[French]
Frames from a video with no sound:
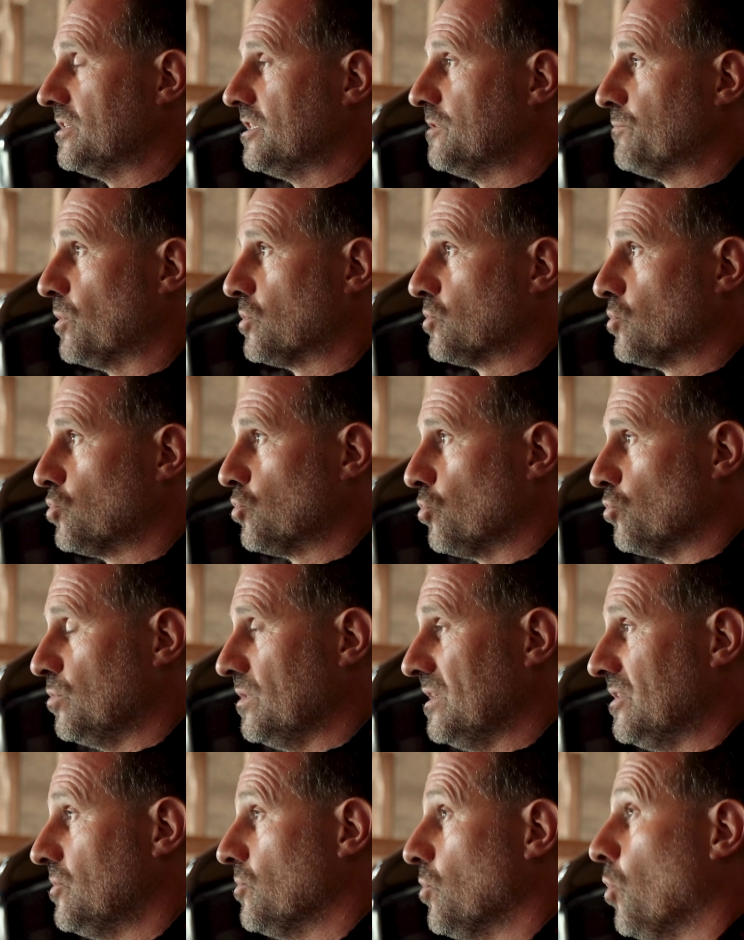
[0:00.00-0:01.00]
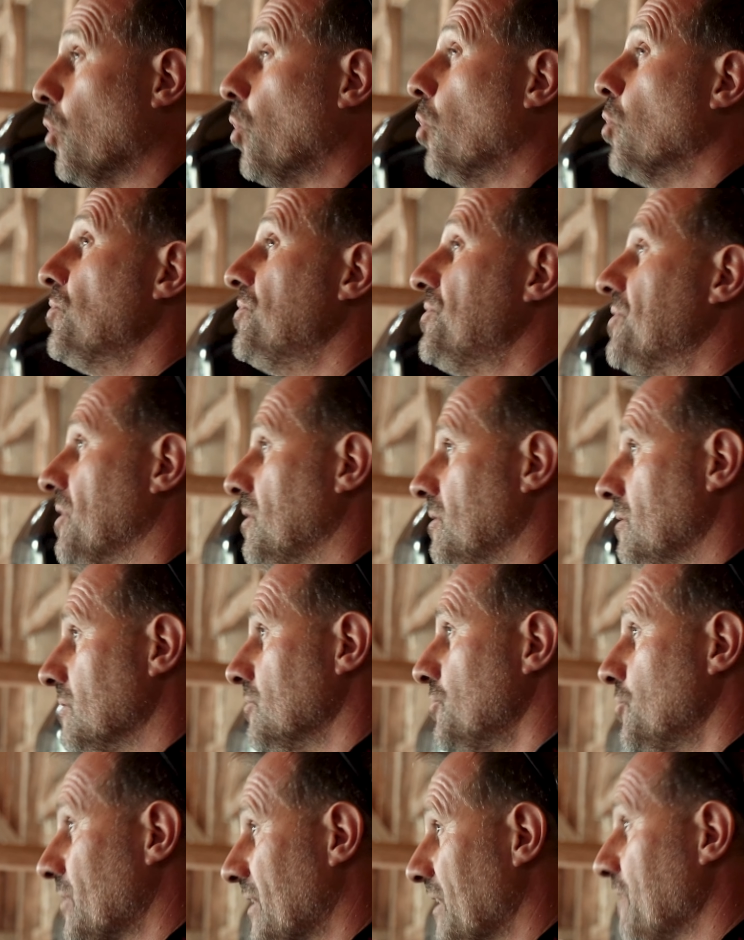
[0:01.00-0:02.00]
on dispose aujourd'hui de
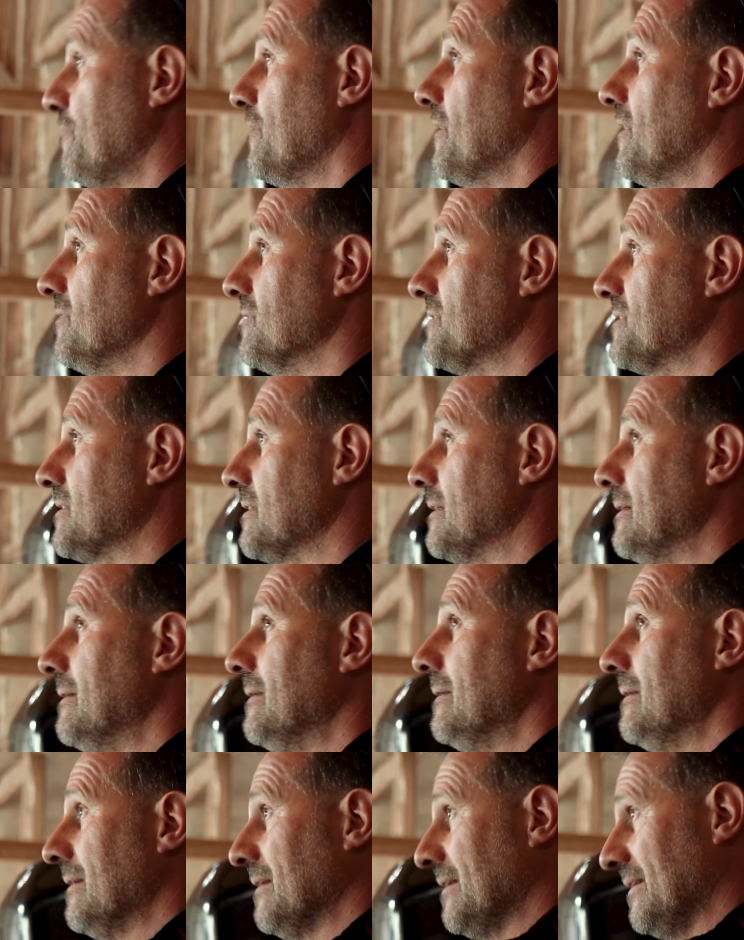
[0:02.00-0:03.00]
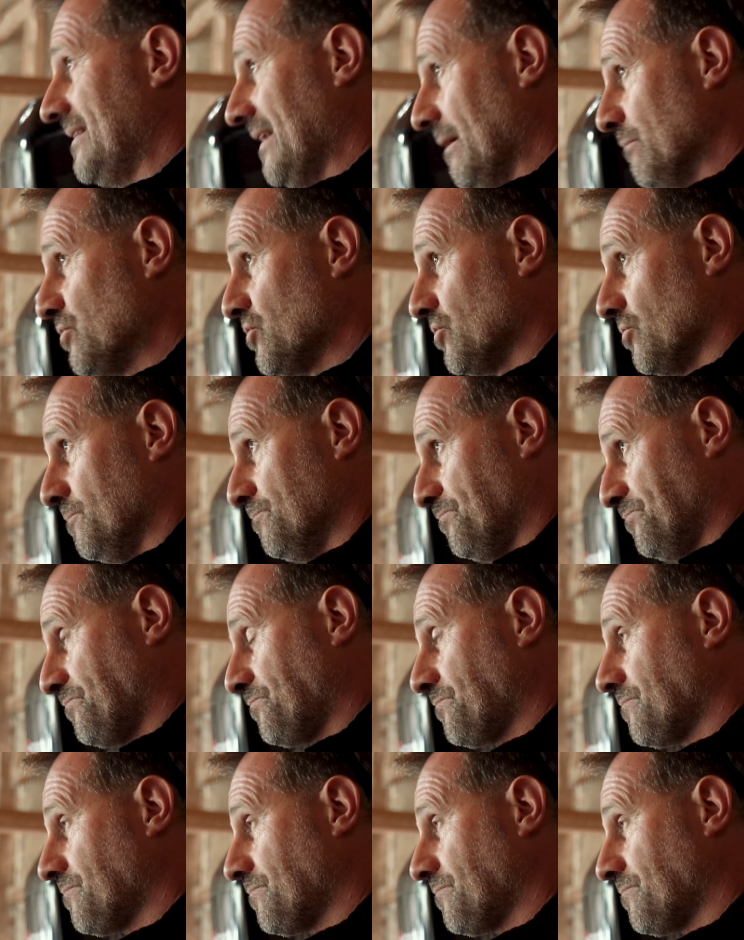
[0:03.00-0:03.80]
autant de références d'hameçons.